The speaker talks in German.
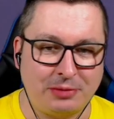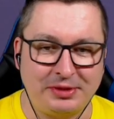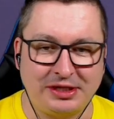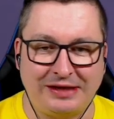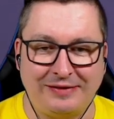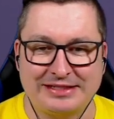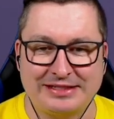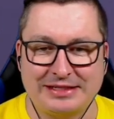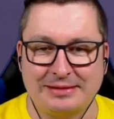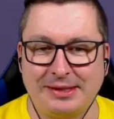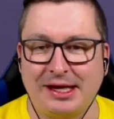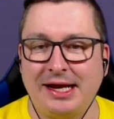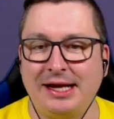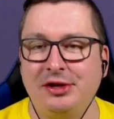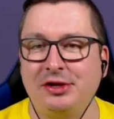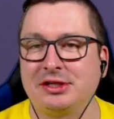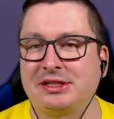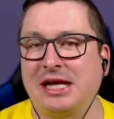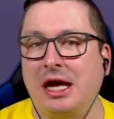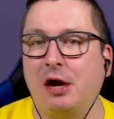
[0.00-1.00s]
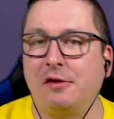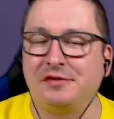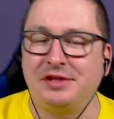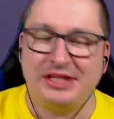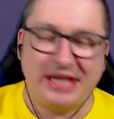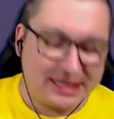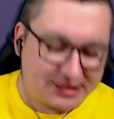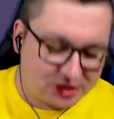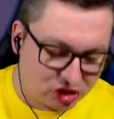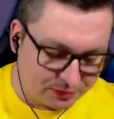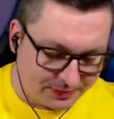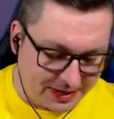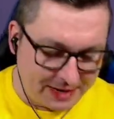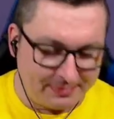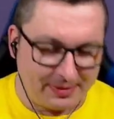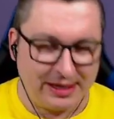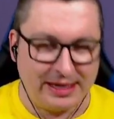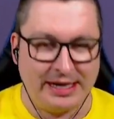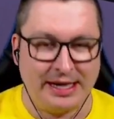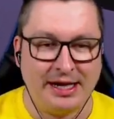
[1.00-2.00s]
Shop, da gehen wir jetzt aber rein, Leute, kaufen den nächsten Shop
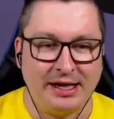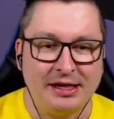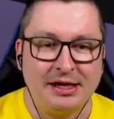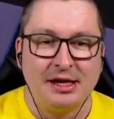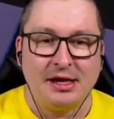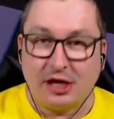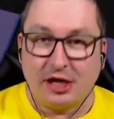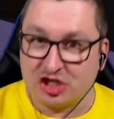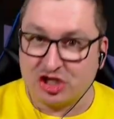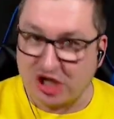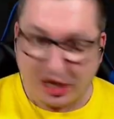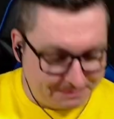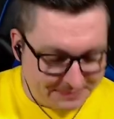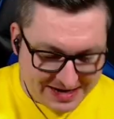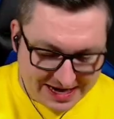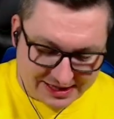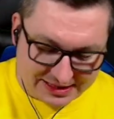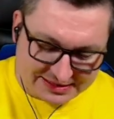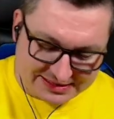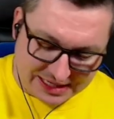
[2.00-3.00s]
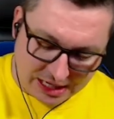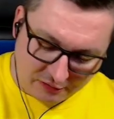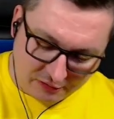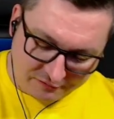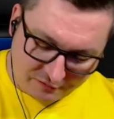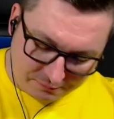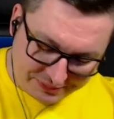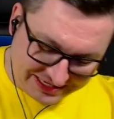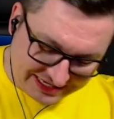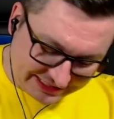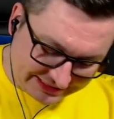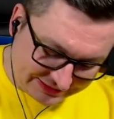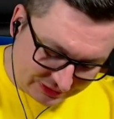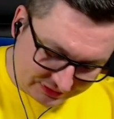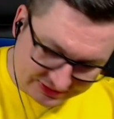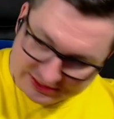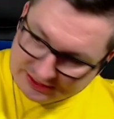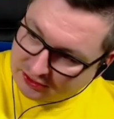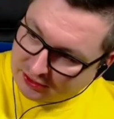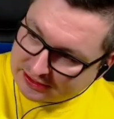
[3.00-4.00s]
einmal leer. Ich schreibe mir alles auf, um Bilanz zu
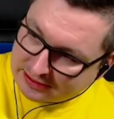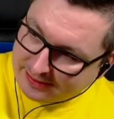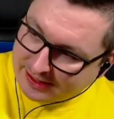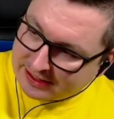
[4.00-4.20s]
ziehen, Leute.